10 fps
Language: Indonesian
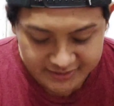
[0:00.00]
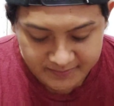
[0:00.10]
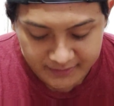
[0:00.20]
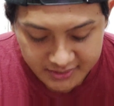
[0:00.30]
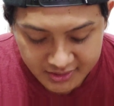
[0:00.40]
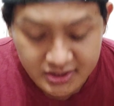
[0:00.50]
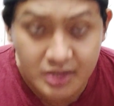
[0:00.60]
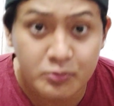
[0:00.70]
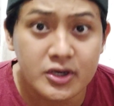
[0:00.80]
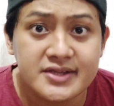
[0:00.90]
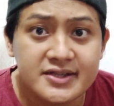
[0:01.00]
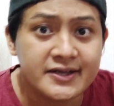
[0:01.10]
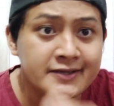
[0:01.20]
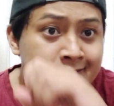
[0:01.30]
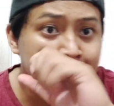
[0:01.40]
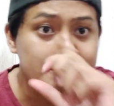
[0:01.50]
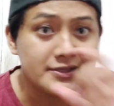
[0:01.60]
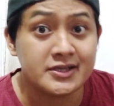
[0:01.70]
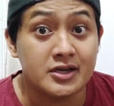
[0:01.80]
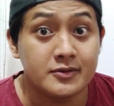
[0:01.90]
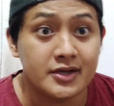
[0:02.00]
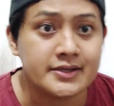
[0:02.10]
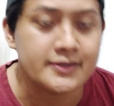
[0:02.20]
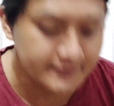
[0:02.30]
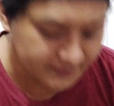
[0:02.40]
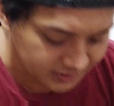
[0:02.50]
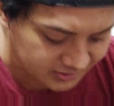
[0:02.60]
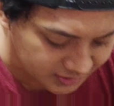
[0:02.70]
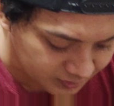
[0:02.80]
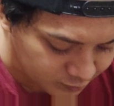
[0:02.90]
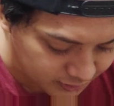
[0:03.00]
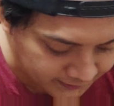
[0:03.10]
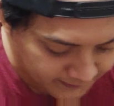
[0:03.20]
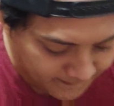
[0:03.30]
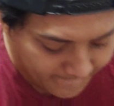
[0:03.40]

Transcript: masih pada 3 bulanan guys, masih 3 bulanan, tiga setengah bulan.